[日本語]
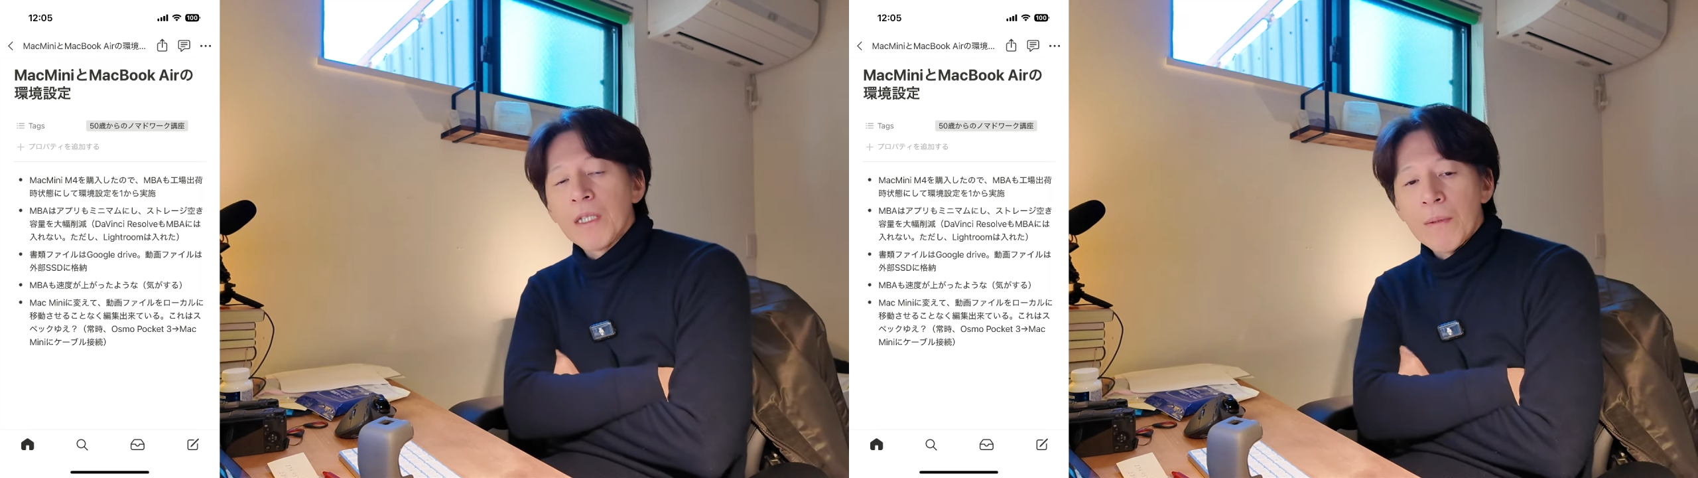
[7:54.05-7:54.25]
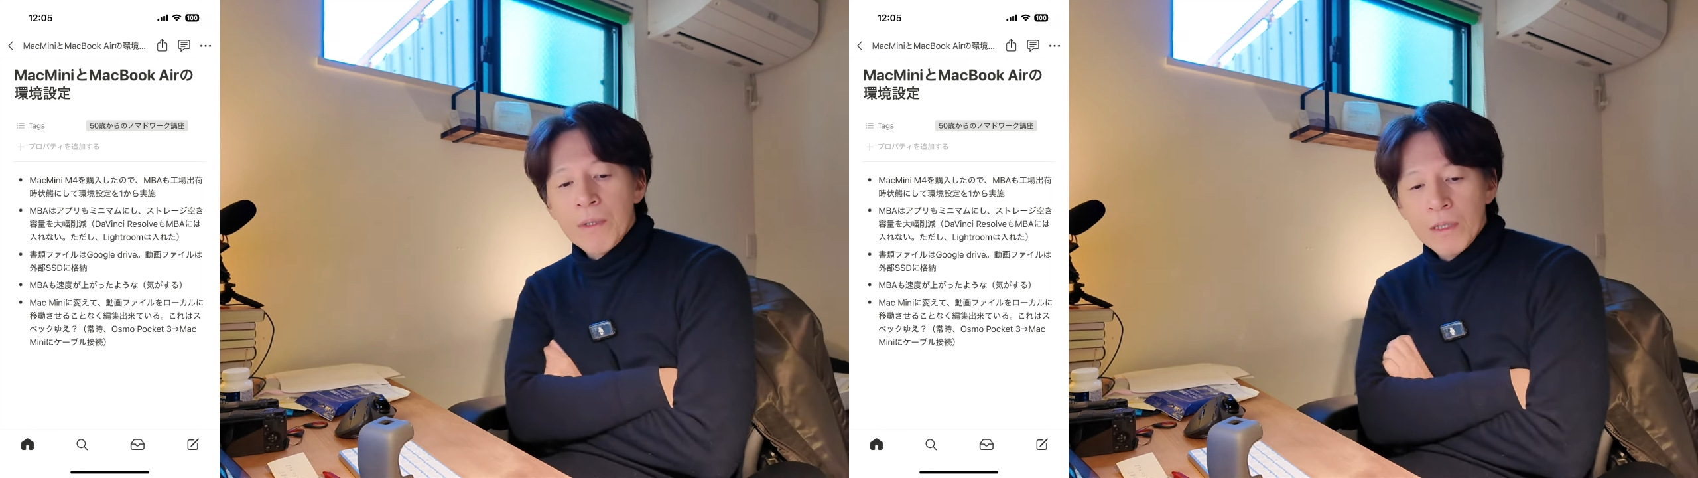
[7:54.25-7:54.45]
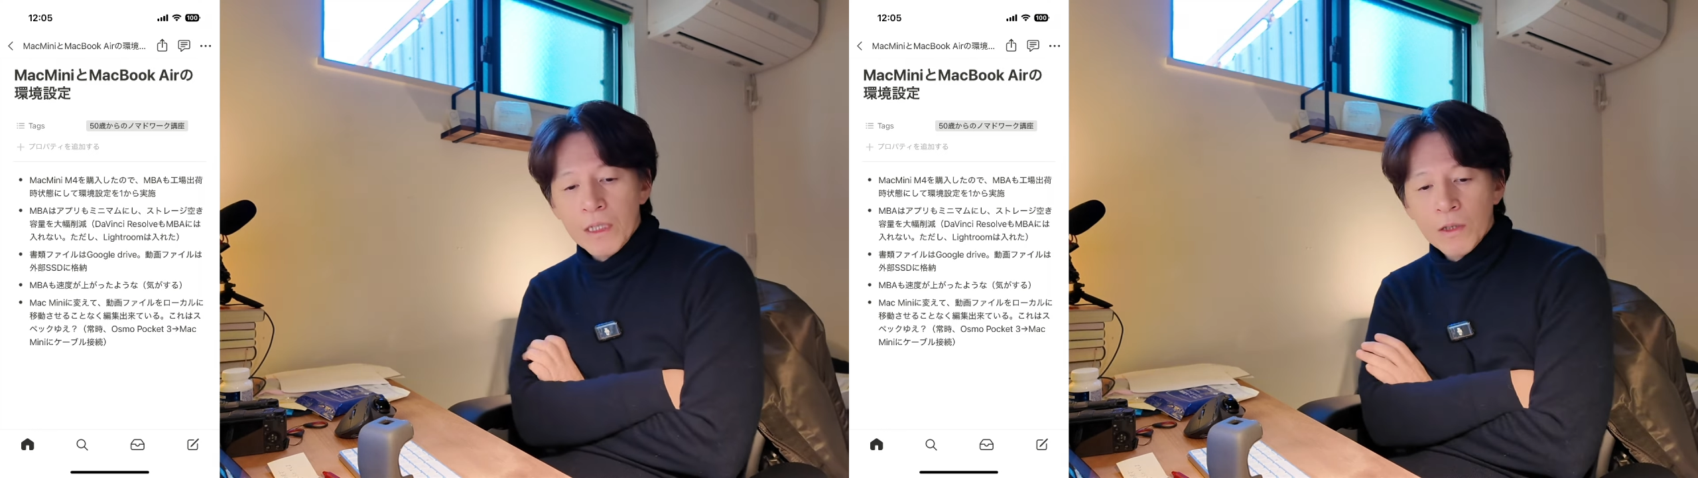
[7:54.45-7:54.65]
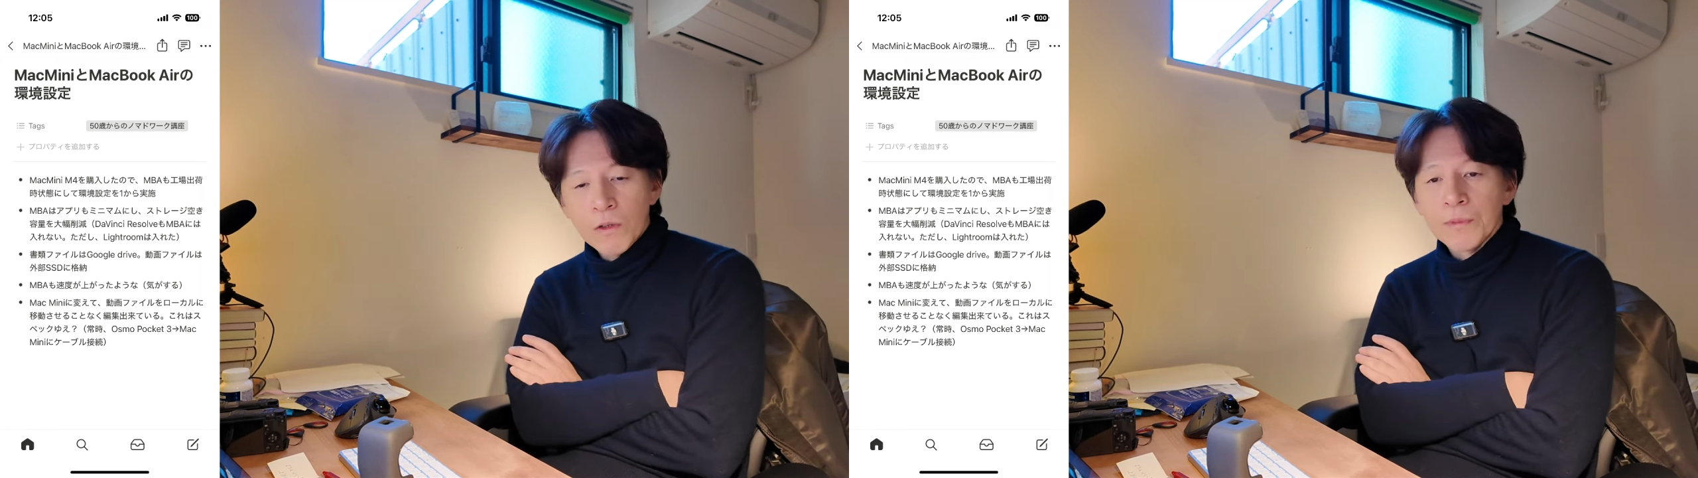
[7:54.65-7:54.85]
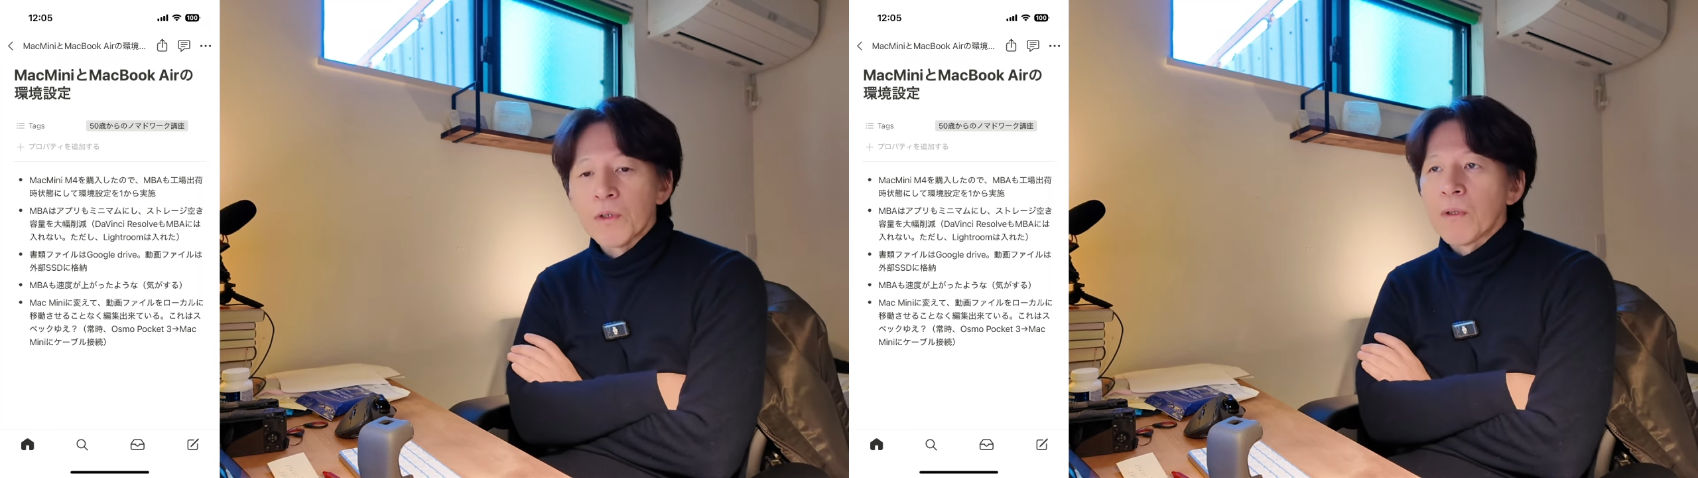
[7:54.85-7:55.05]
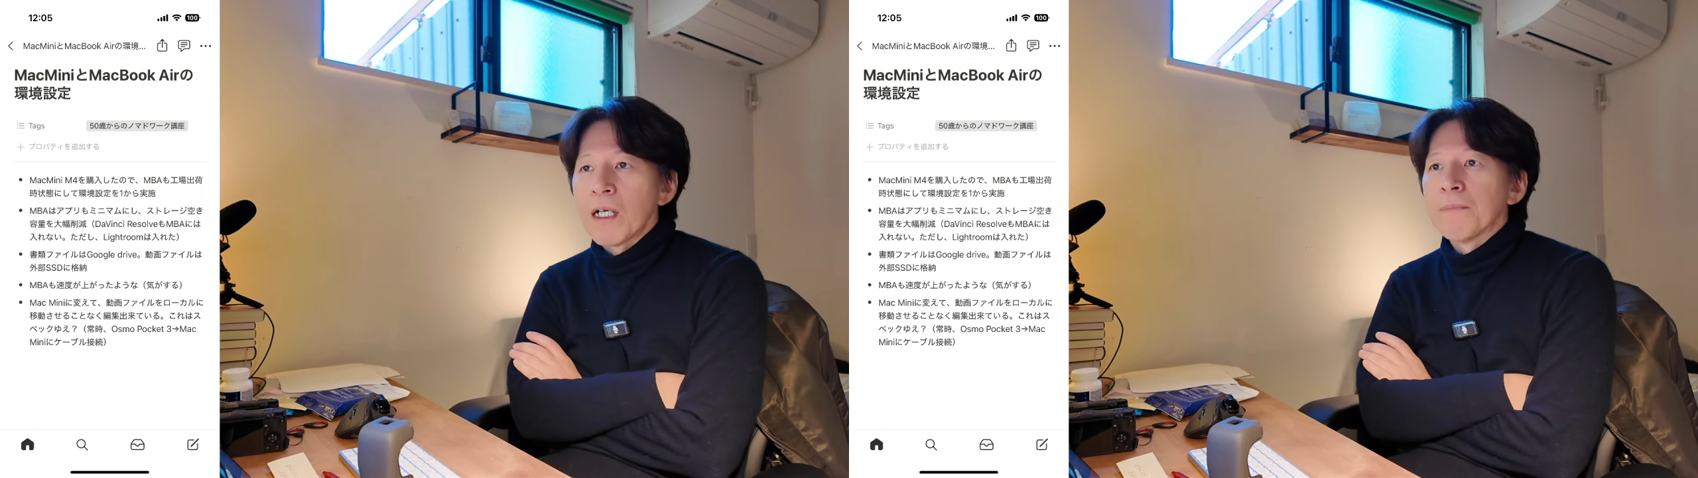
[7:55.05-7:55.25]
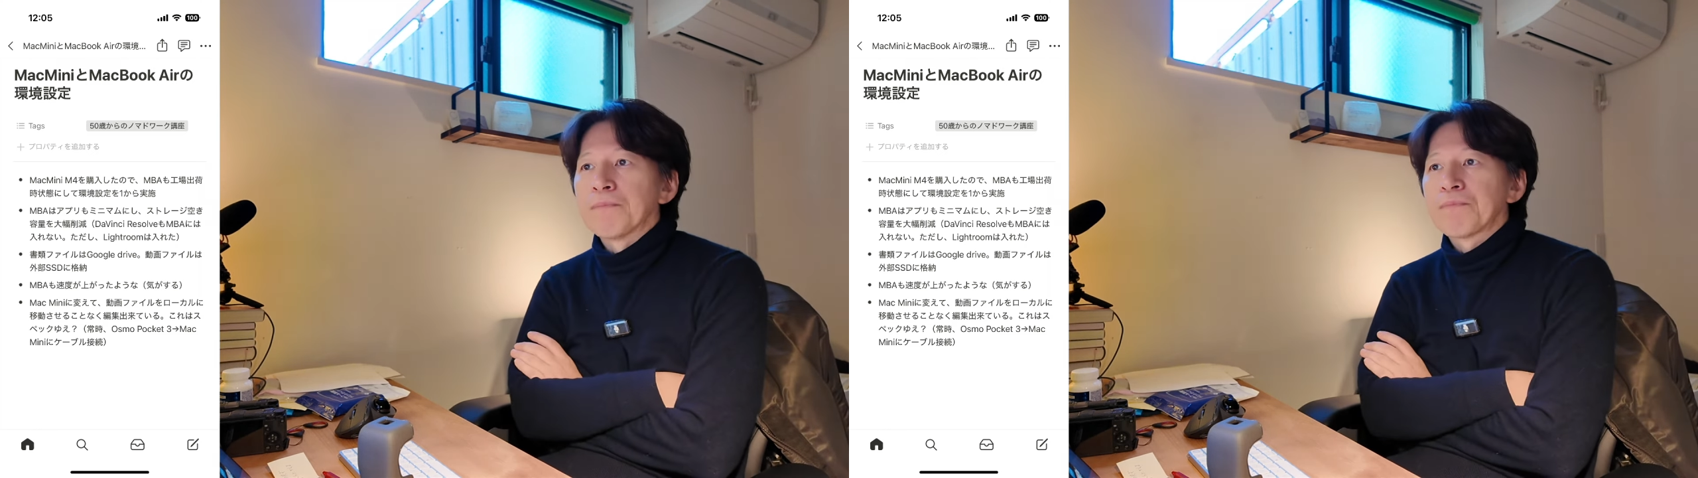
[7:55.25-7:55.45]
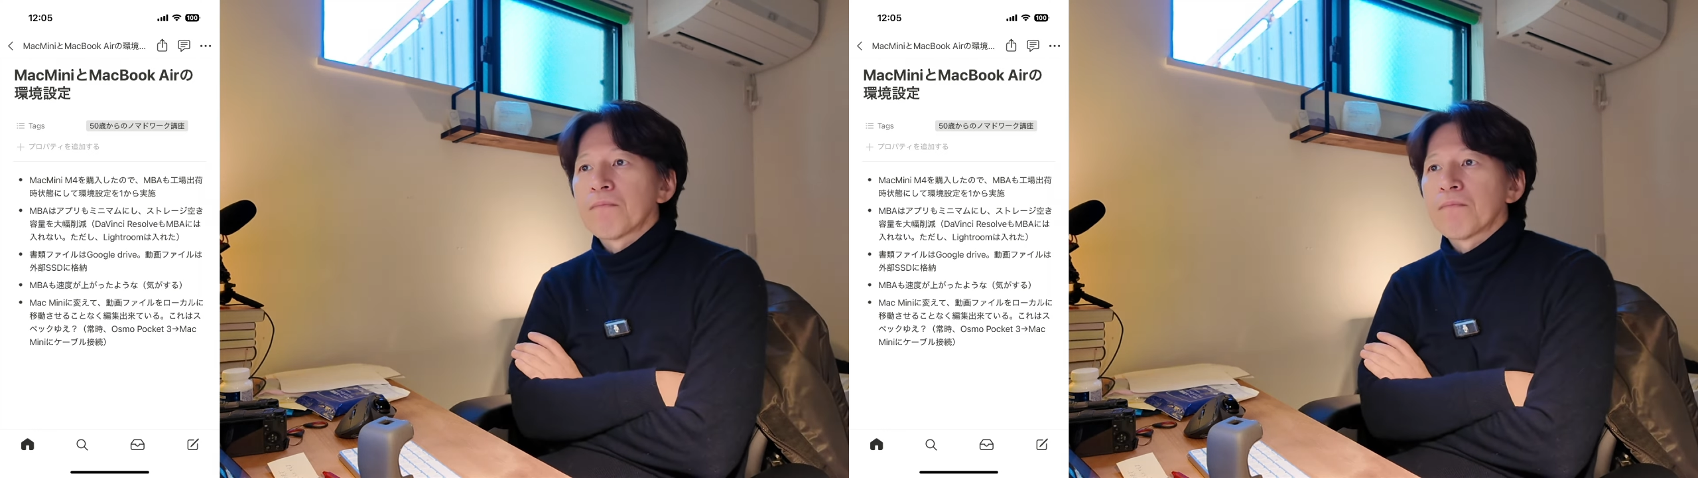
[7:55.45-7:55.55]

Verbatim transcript: ダヴィンチリゾルブとか、